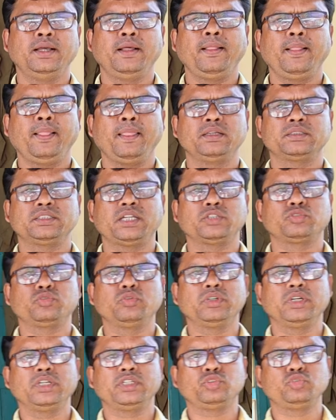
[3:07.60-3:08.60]
হ্যাঁ তার
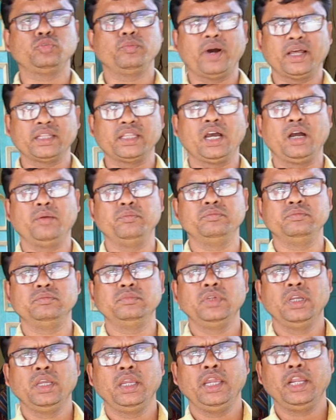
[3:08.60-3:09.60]
সঙ্গে কিছু বাদাম
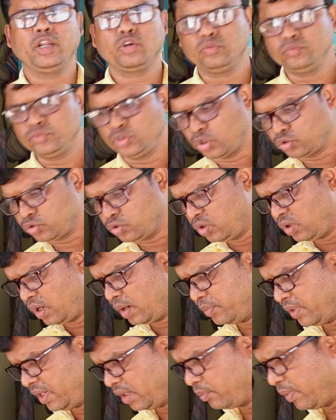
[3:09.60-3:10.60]
এরকম যত
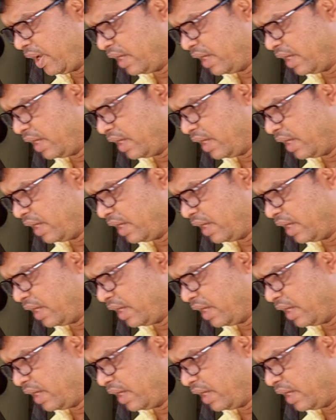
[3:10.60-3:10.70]
আপনার